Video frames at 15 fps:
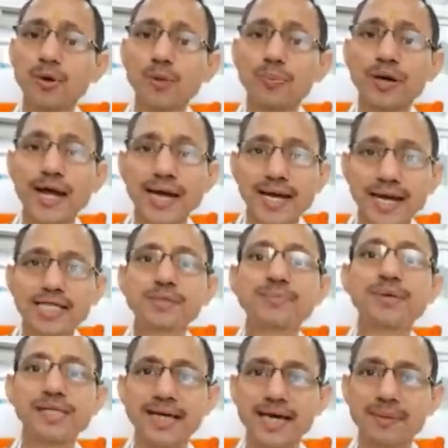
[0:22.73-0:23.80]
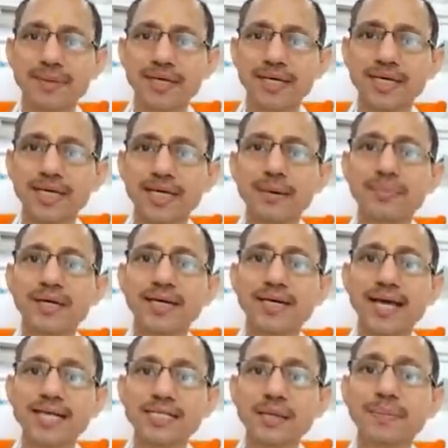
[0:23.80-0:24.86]
प्रॉपर गाइडलाइंस मिल जाए हमें हमें
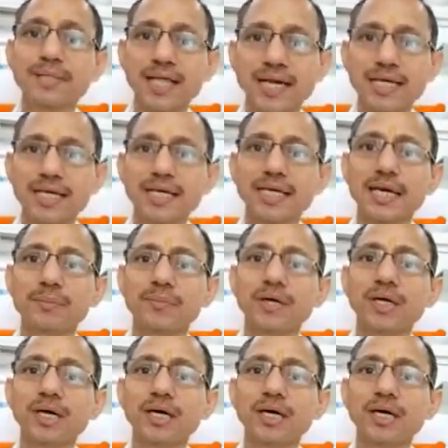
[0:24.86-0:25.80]
कैसे पता लगे कि हम